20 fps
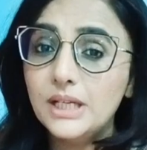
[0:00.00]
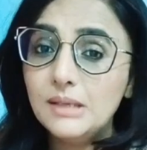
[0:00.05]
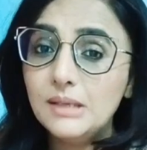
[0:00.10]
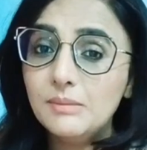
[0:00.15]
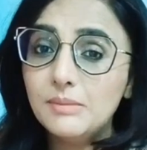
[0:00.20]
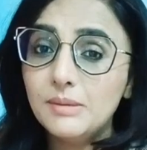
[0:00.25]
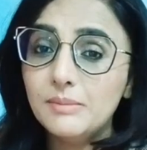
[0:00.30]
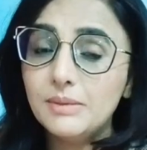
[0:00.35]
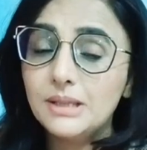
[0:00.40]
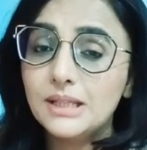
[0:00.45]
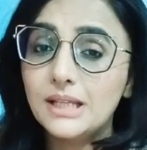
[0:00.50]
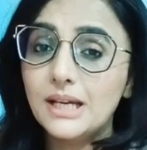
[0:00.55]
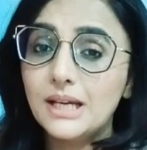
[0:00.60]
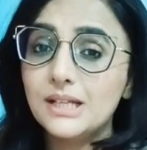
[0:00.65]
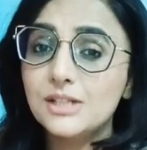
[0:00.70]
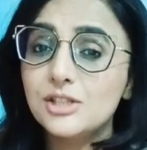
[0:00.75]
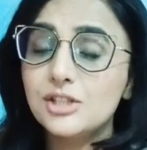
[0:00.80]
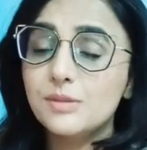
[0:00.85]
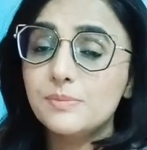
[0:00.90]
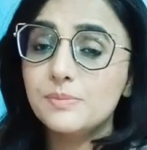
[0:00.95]
में मिलता है
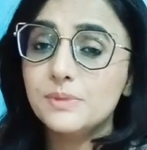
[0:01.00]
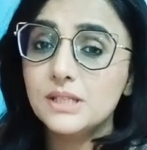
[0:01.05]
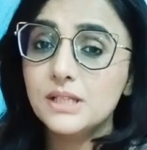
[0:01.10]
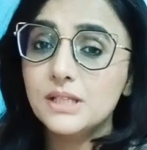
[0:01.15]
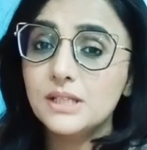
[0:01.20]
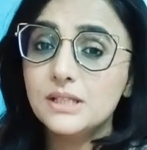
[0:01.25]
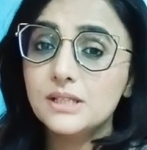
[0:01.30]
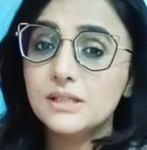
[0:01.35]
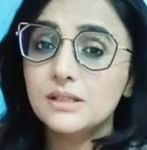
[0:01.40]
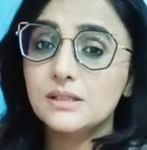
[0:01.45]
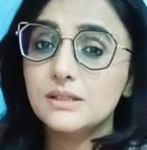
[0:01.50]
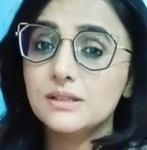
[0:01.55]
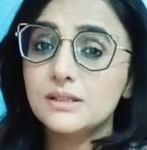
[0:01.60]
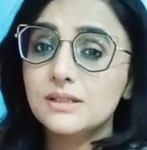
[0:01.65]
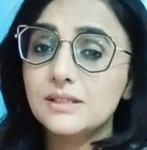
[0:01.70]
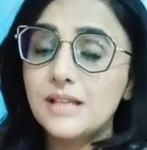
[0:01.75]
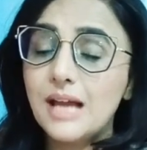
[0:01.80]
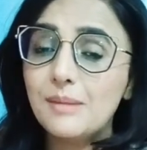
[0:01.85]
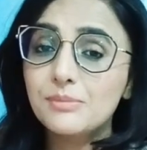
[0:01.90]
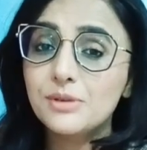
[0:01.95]
चिपसेट
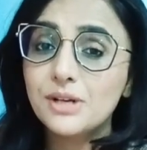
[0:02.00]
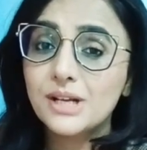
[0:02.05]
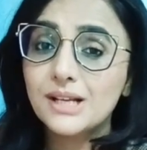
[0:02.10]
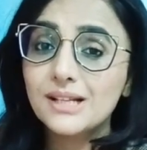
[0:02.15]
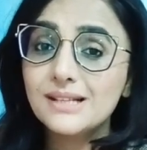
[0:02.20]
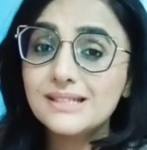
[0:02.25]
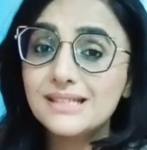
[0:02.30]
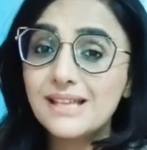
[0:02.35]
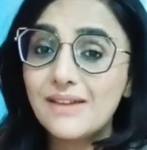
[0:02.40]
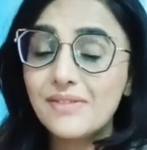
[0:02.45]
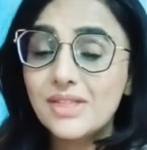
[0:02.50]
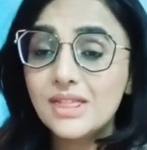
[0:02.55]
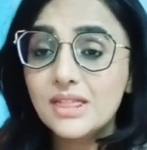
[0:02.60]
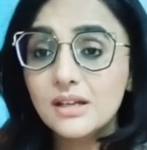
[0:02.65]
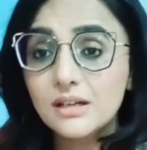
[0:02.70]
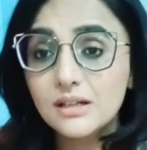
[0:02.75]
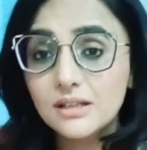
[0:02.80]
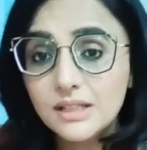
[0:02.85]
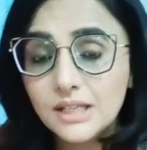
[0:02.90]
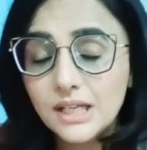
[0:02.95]
स्नैपड्रैगन सेवन
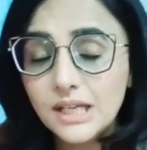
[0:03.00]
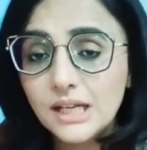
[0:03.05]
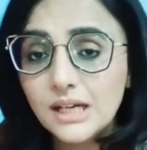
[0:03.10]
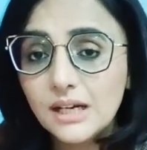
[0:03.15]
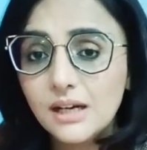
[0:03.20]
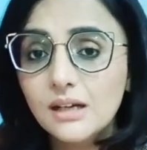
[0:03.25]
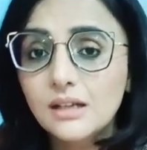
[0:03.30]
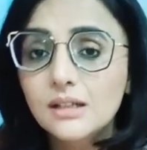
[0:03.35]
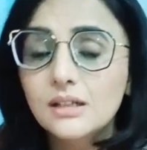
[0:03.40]
थर्टी का